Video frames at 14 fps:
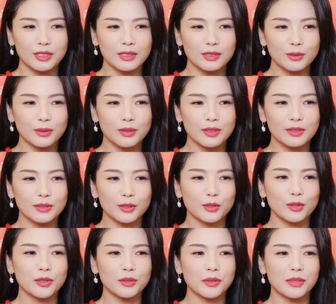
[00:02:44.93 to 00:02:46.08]
得，如果
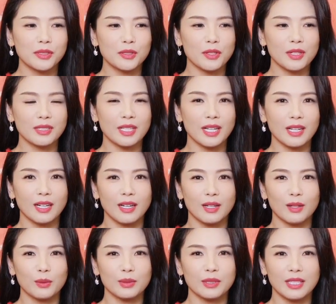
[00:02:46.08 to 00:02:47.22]
说我状态
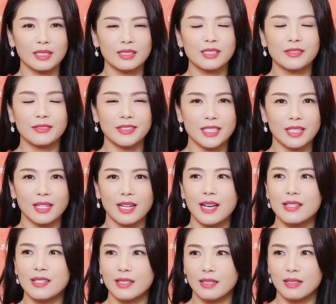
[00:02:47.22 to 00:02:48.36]
好，我当然是非常
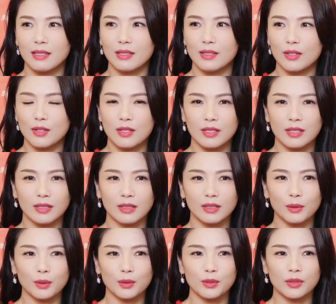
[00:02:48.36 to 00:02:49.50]
开心的一件事情，
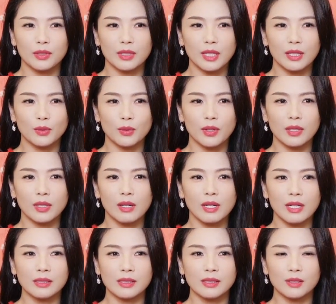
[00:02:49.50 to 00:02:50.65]
因为我觉得演员要
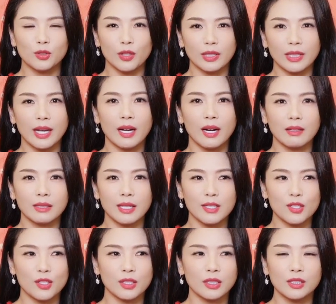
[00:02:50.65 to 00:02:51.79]
让自己状态好，它
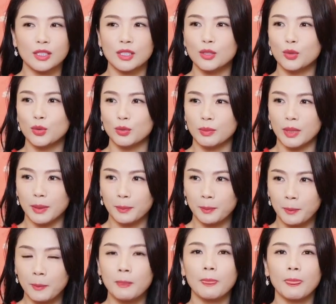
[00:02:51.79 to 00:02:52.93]
是一个基础嘛。
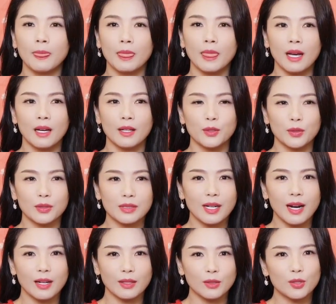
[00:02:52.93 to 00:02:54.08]
嗯，有一个
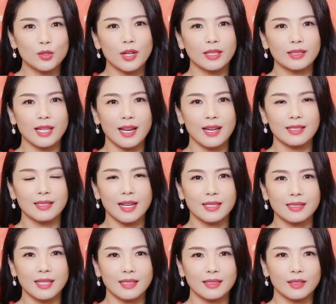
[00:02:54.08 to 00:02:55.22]
好的状态，他
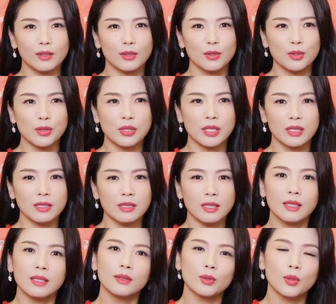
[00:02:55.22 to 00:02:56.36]
才能够去呈
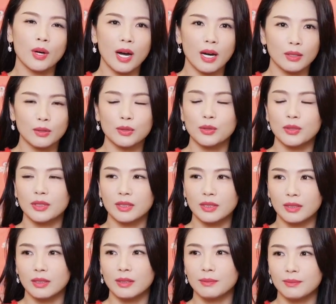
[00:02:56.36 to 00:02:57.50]
现更多好的角
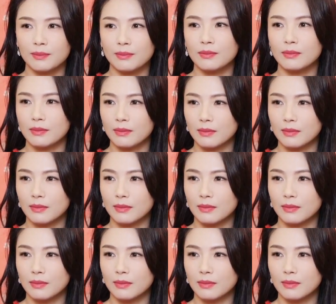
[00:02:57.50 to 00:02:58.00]
色。嗯，